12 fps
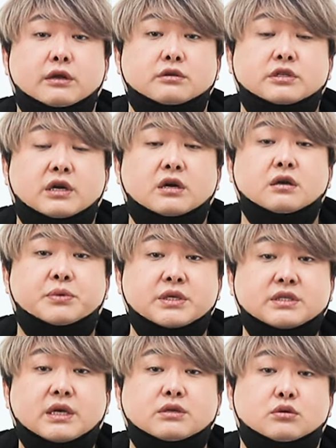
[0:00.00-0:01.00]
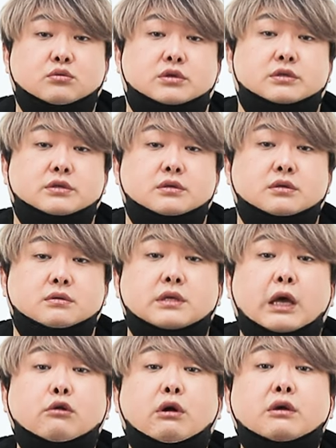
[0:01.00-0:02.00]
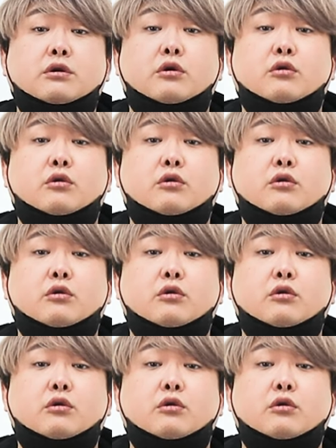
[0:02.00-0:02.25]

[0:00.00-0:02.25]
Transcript: 에너지랑 비슷할 정도였어요. 사용할